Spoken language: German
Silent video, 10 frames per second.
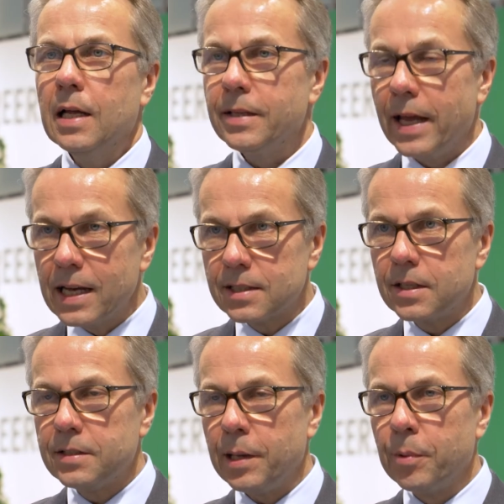Der
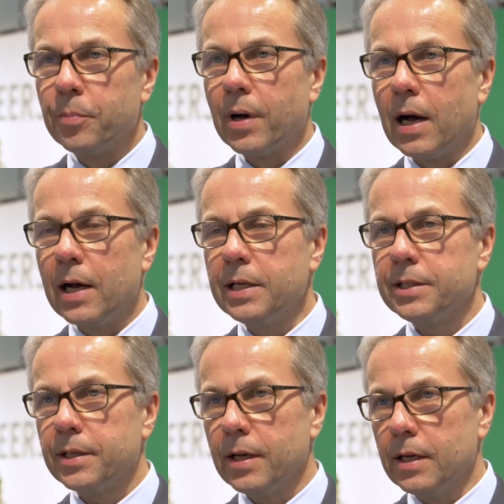erste
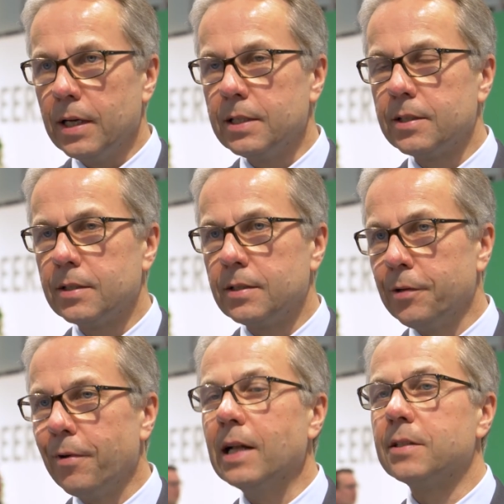Themenbereich ist
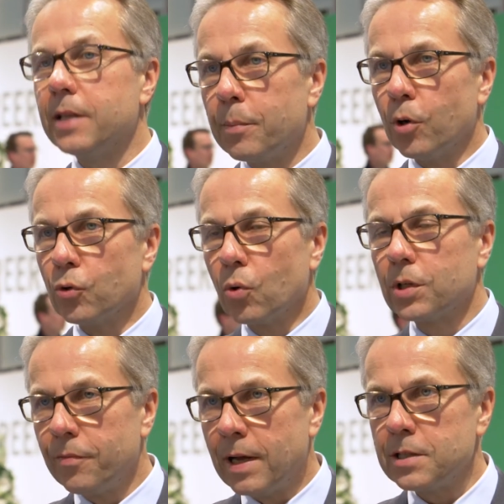die Welt der
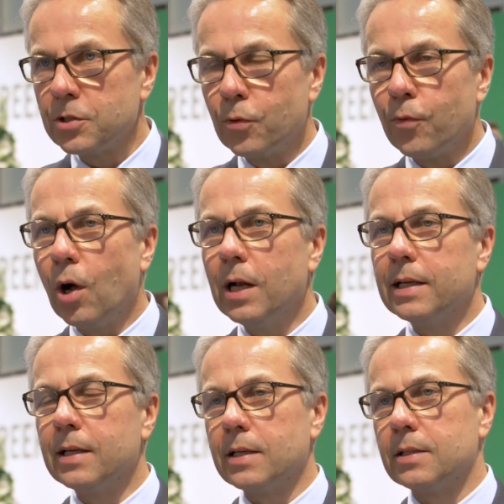Produkte, wenn Sie so
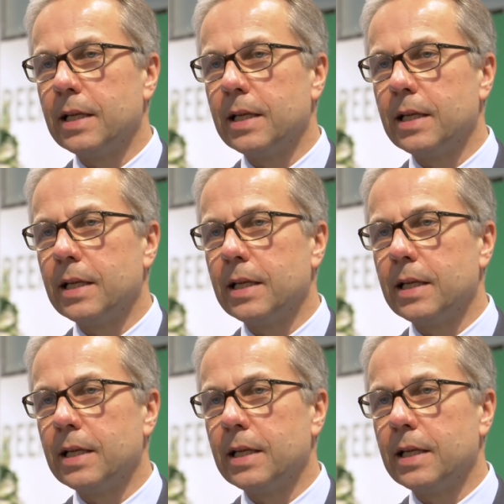wollen.